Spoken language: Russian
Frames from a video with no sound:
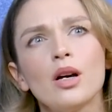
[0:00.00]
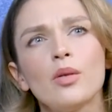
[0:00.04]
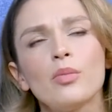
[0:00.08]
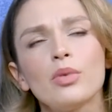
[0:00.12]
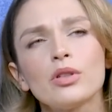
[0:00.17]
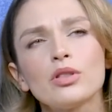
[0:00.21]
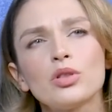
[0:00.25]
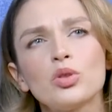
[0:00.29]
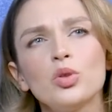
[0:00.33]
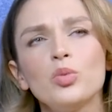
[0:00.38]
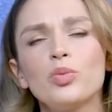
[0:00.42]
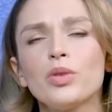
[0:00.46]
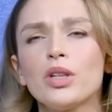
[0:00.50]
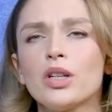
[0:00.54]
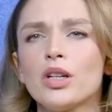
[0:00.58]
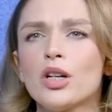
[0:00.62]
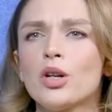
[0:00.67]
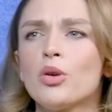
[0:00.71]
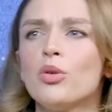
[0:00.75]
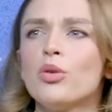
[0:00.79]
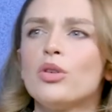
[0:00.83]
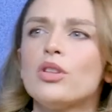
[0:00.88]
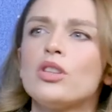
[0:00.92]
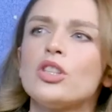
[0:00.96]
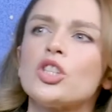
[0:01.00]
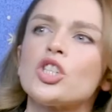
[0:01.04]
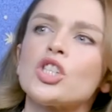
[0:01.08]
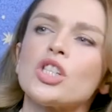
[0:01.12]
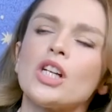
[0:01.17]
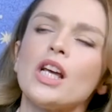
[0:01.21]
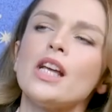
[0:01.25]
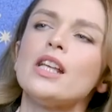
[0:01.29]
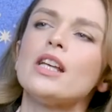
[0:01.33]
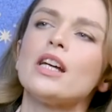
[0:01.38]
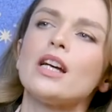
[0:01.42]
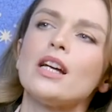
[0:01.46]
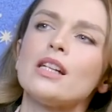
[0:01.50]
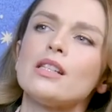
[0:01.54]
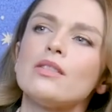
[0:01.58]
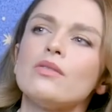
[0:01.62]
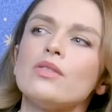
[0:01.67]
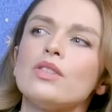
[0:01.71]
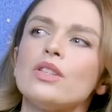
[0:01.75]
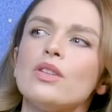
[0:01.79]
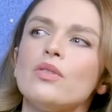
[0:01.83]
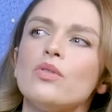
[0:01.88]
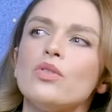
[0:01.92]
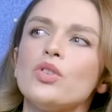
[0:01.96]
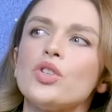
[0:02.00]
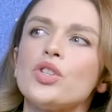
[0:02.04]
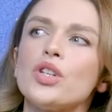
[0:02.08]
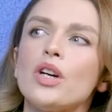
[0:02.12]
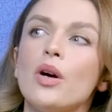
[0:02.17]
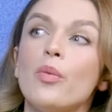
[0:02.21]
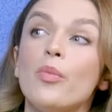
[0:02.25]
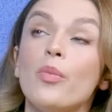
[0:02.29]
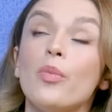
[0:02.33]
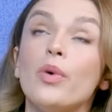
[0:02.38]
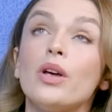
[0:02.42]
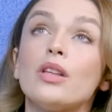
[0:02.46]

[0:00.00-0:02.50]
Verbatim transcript: поступки, какое отношение к этим всем вещам.